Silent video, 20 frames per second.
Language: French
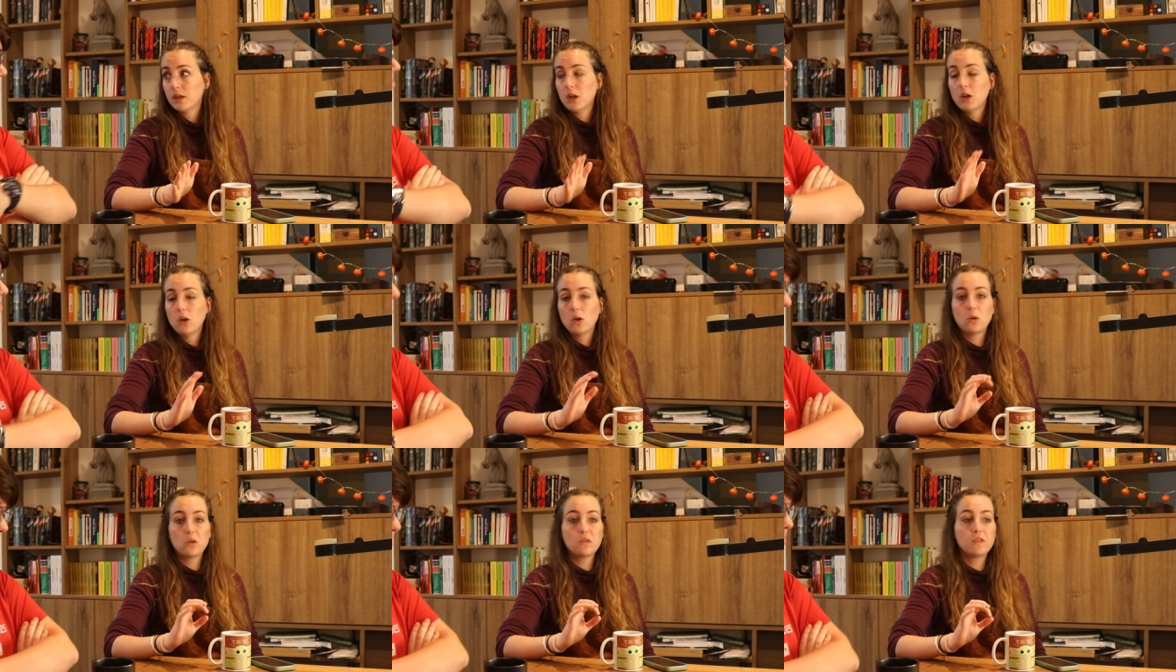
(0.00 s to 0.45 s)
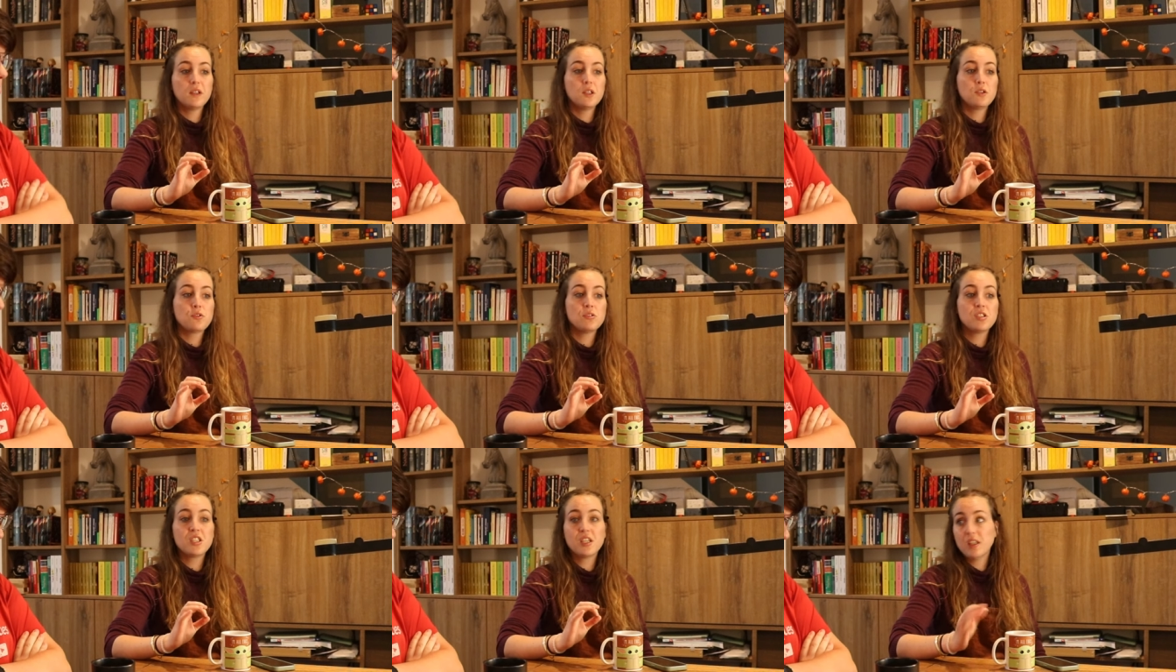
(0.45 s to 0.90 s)
Hmm. On va
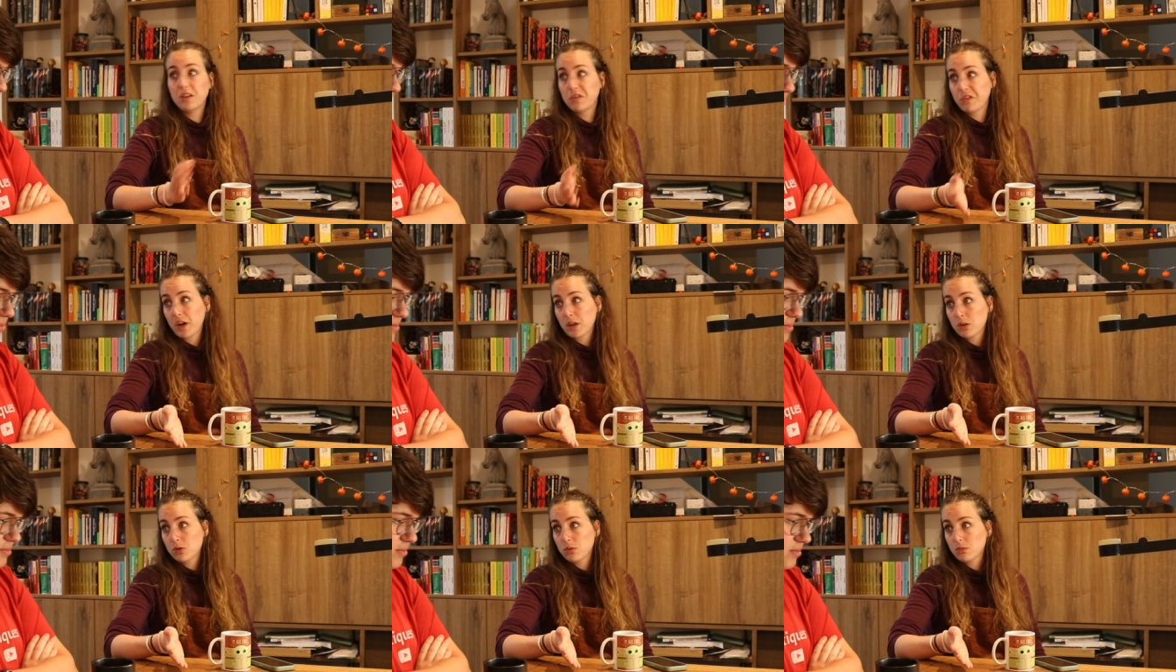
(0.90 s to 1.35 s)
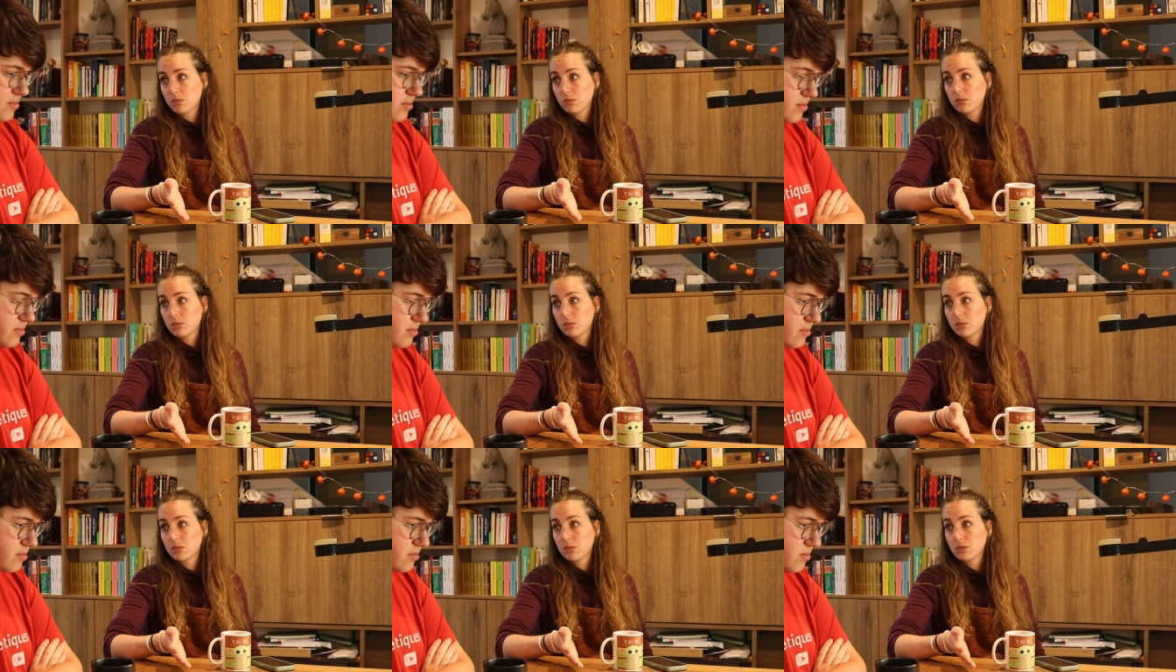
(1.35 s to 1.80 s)
étudier les fractions.
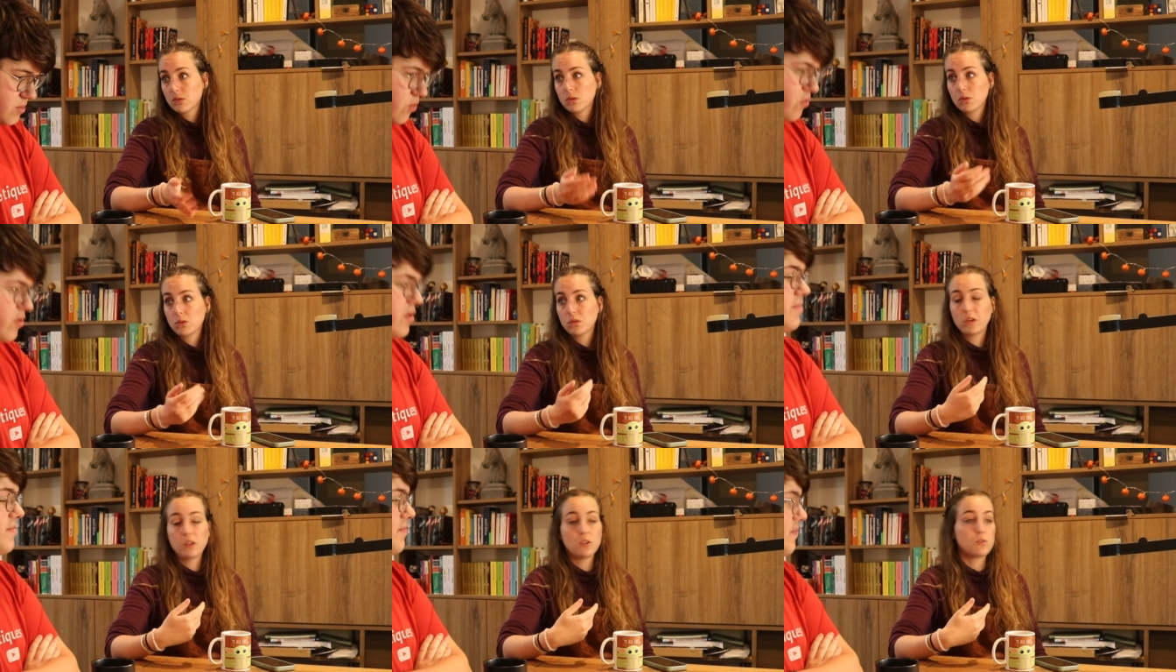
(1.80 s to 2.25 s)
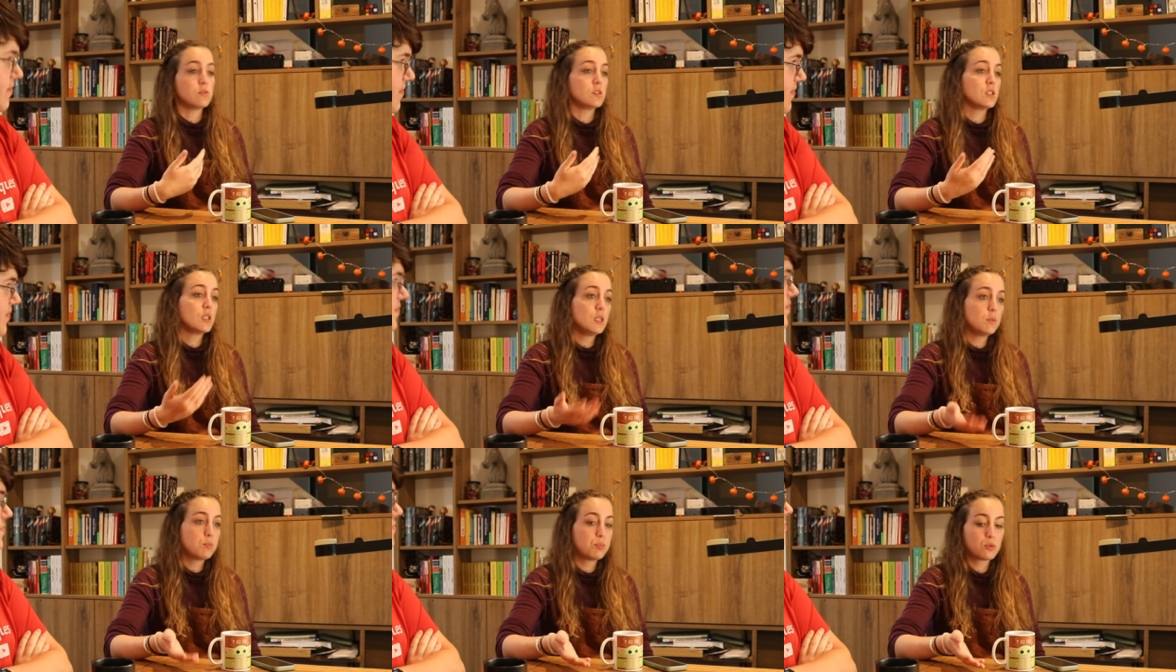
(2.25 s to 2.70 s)
On va
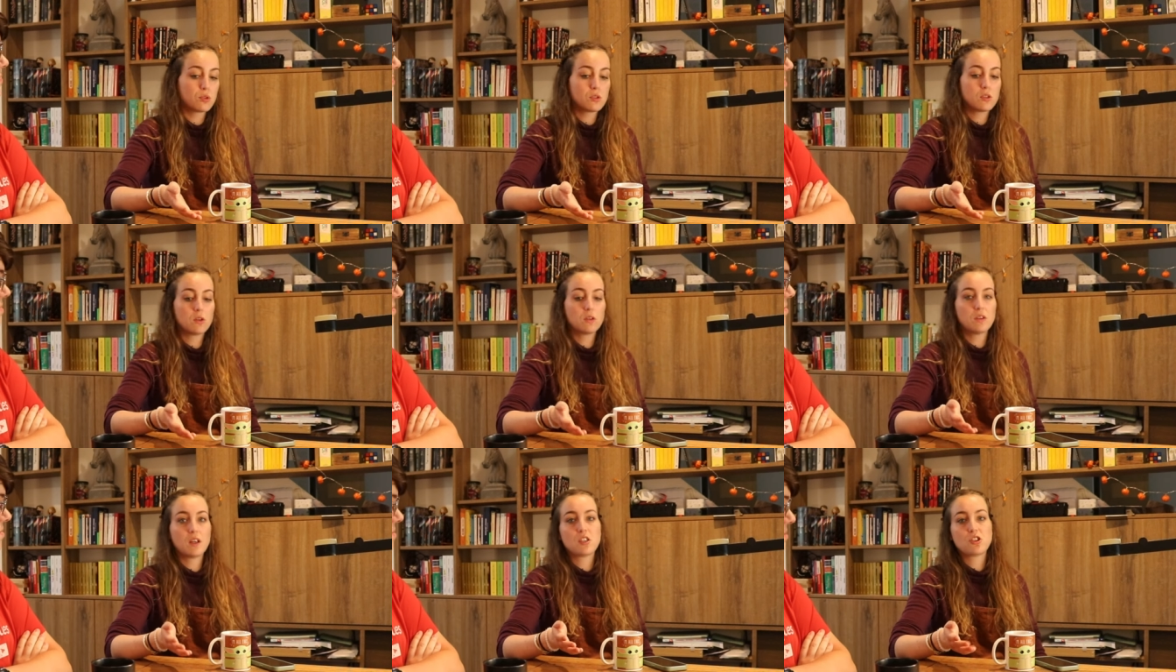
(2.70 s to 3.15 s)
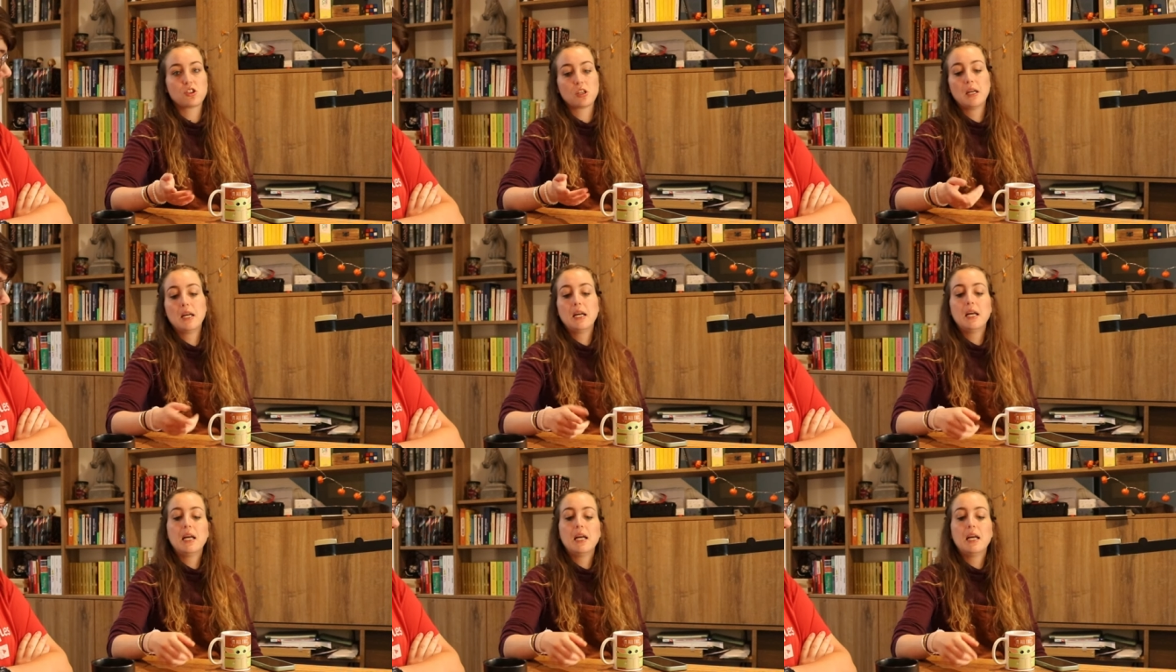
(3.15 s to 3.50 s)
étudier les pourcentages.